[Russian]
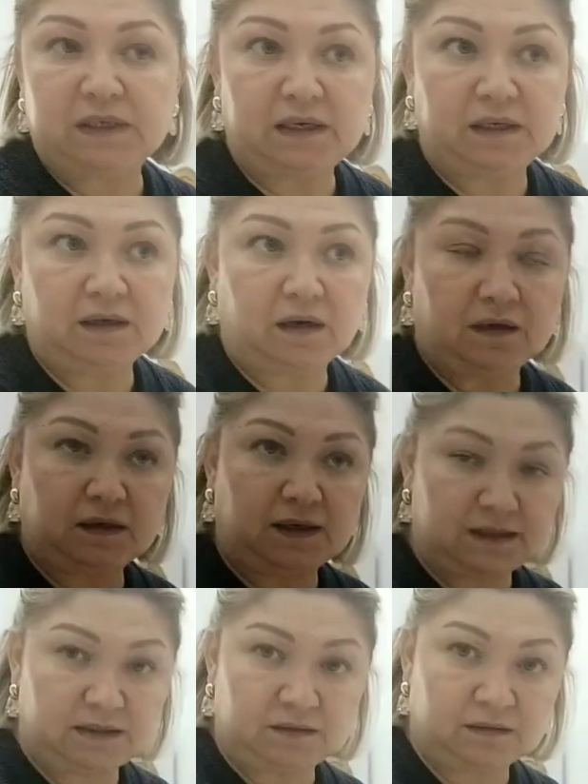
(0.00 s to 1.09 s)
деле э,
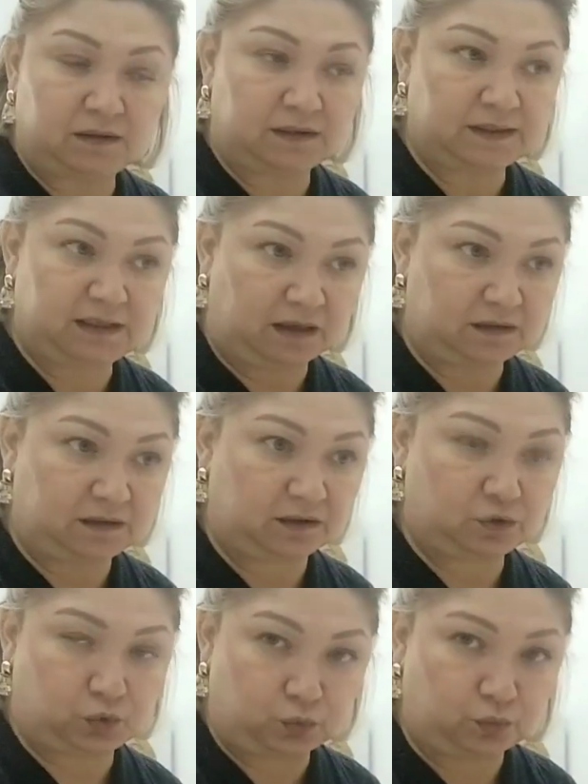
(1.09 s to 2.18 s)
один радиатор
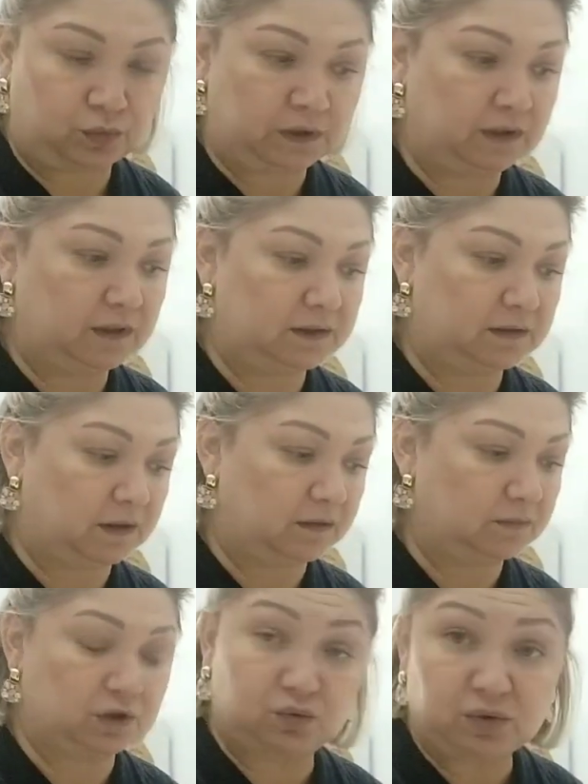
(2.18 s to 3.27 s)
чугунный – это
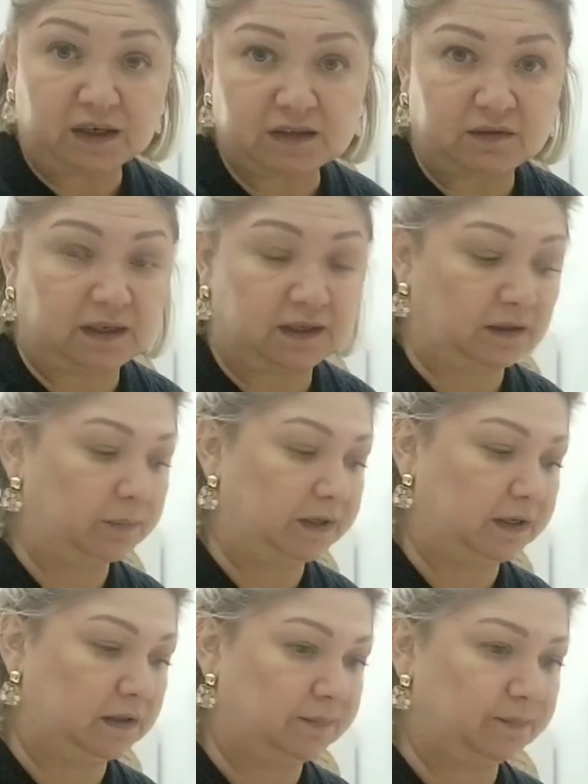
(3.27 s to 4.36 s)
государственное
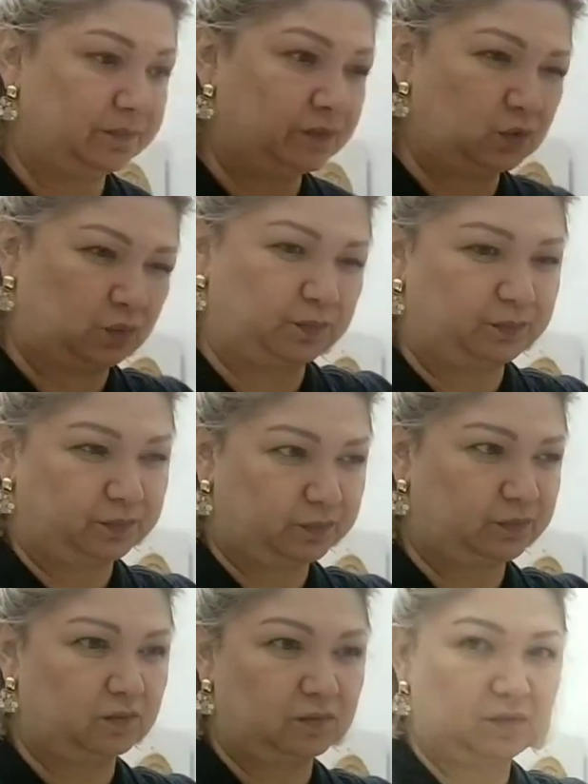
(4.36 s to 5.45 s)
отопление, ну,
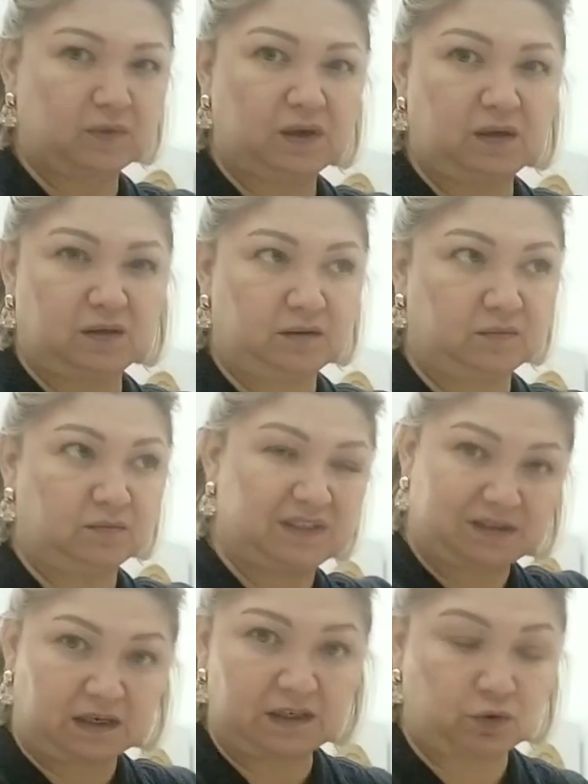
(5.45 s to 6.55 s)
э,
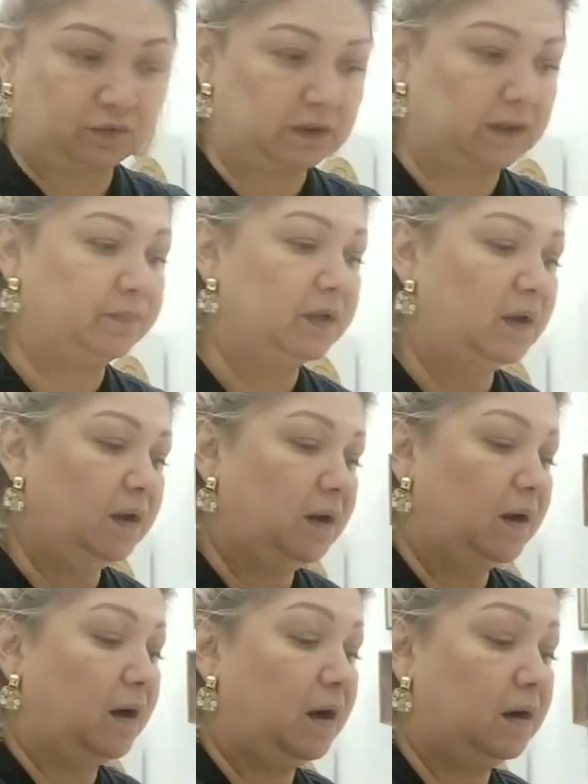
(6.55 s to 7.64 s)
централизованное,
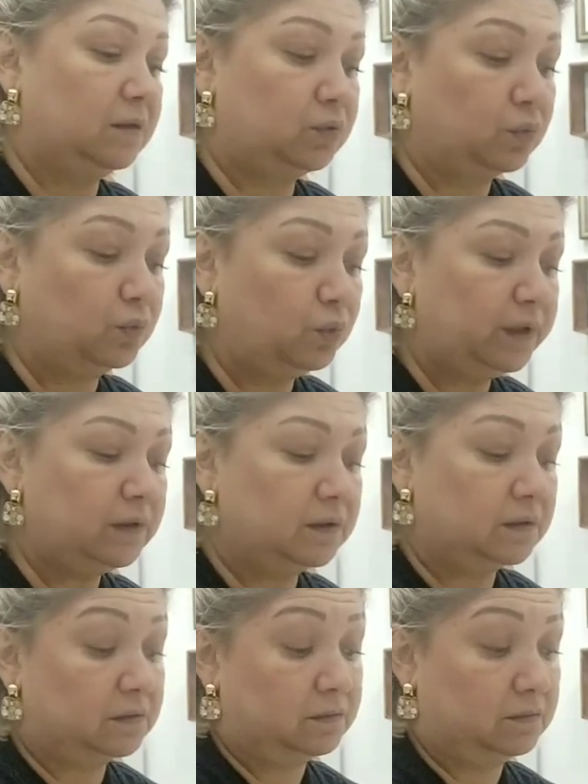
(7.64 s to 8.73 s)
а другой
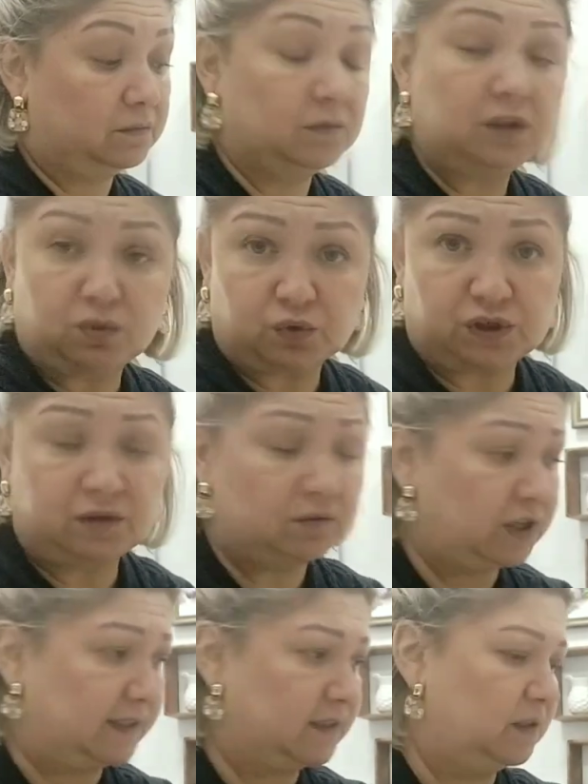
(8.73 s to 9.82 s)
э, – это уже
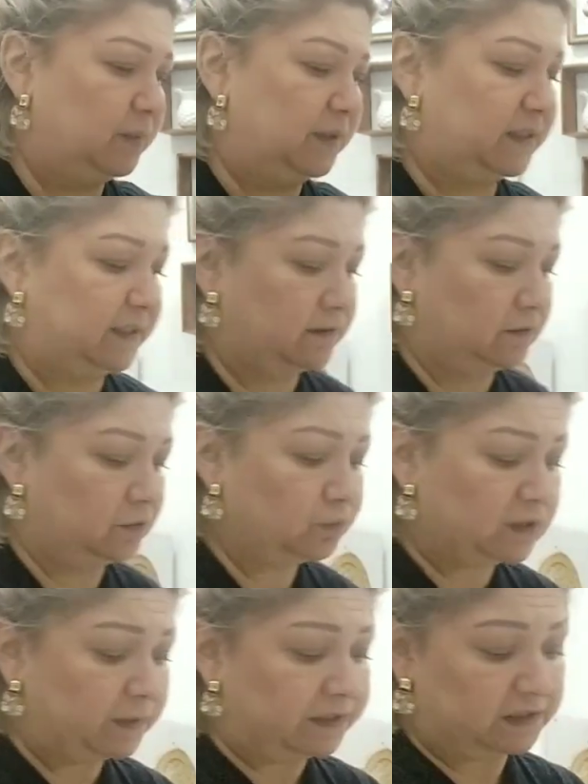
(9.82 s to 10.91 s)
частное непосредственно. Ну
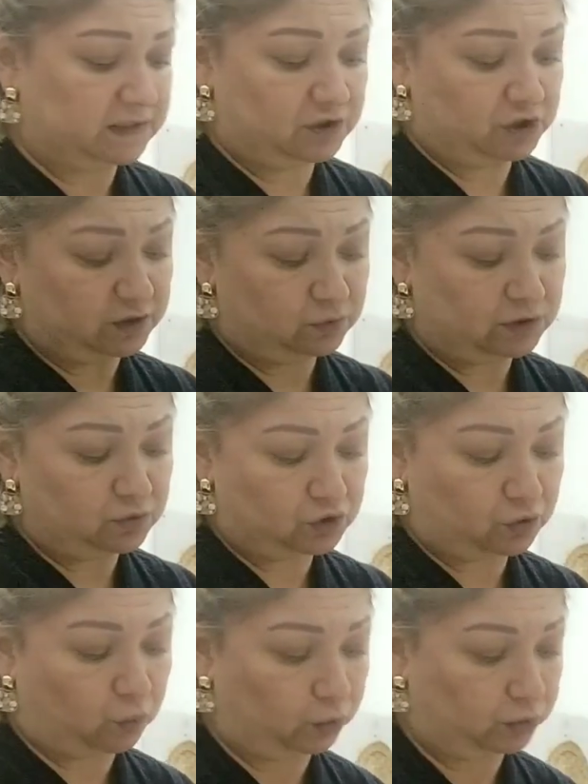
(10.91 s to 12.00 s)
вот смотрите, сейчас у нас
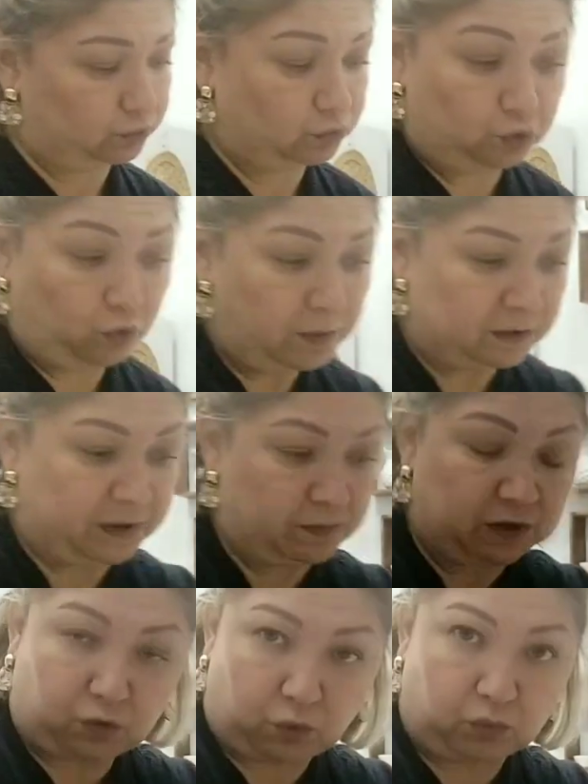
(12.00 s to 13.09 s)
уже холодно. Дома,
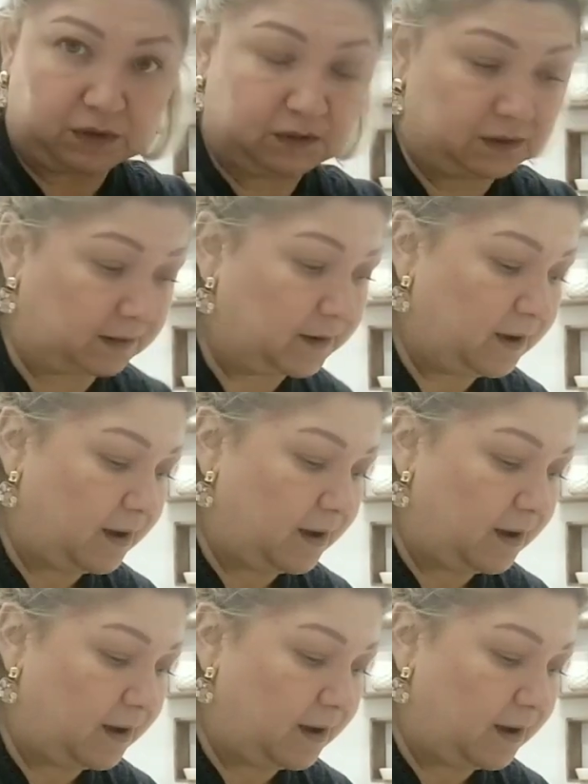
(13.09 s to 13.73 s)
например, холодно.